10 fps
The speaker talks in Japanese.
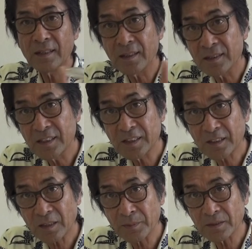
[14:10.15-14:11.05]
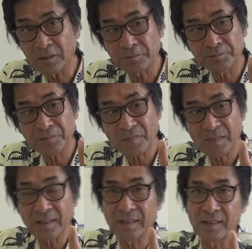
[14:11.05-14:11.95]
えー、ジッターバグ
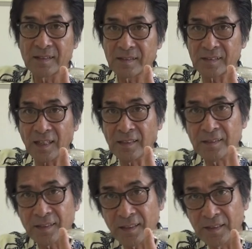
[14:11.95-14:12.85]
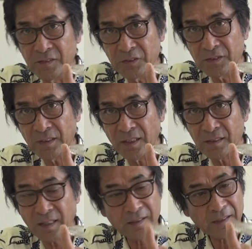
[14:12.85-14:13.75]
3回塗って
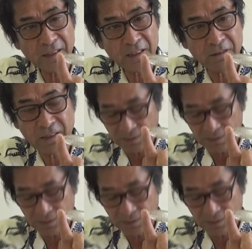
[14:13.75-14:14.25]
3回乾